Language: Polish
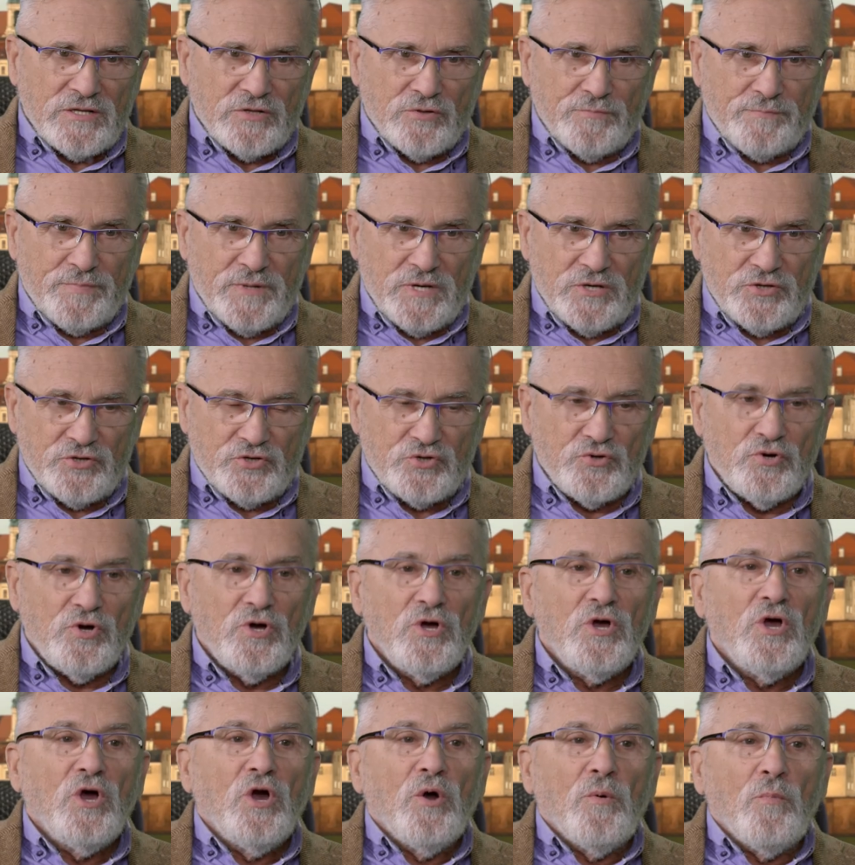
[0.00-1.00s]
do 5,
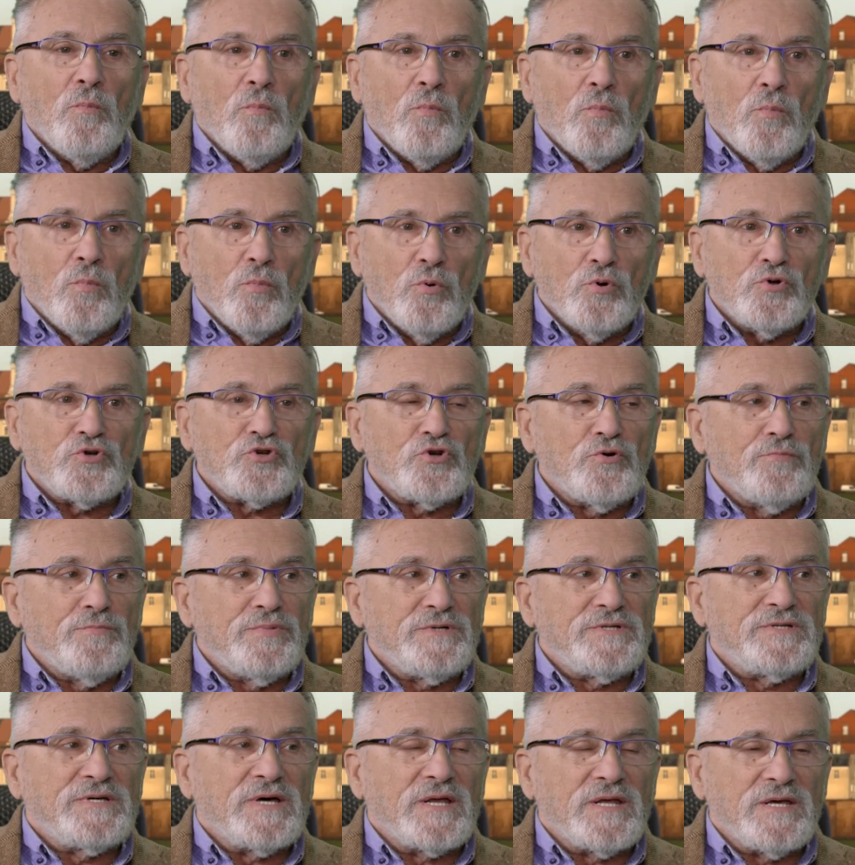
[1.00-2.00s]
muszą
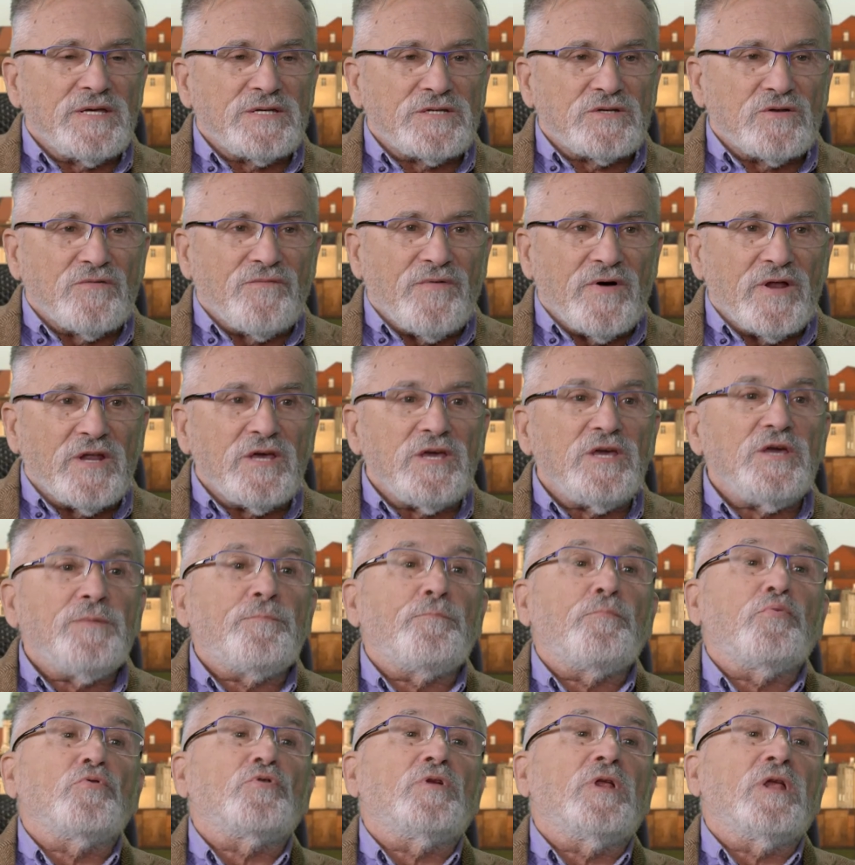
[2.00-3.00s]
być zarejestrowane i
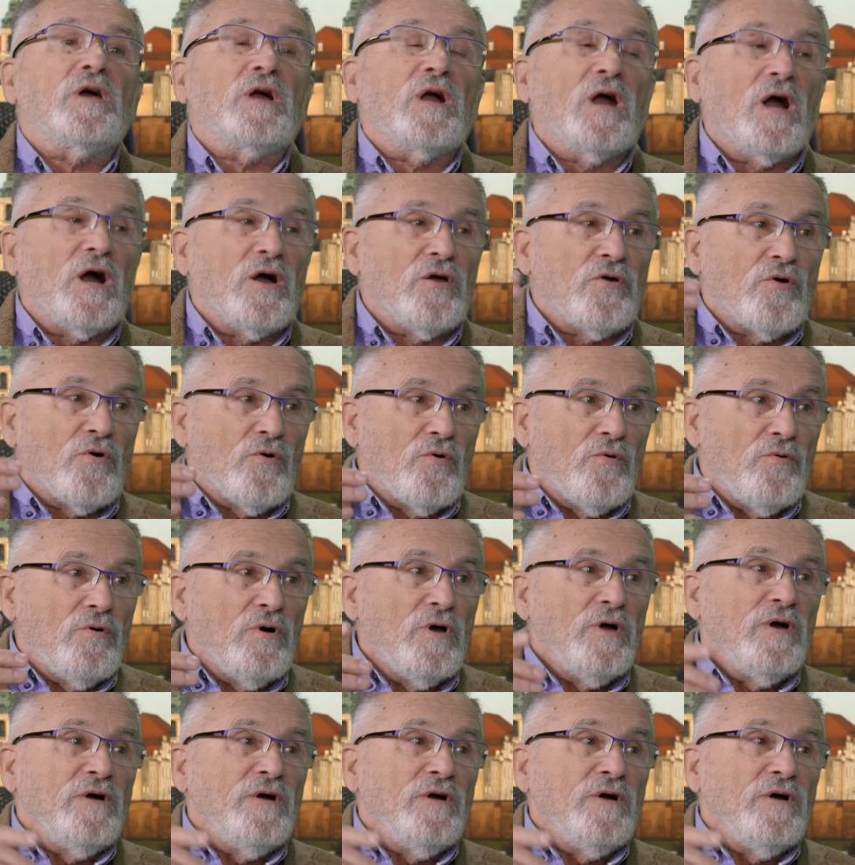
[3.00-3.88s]
podlegają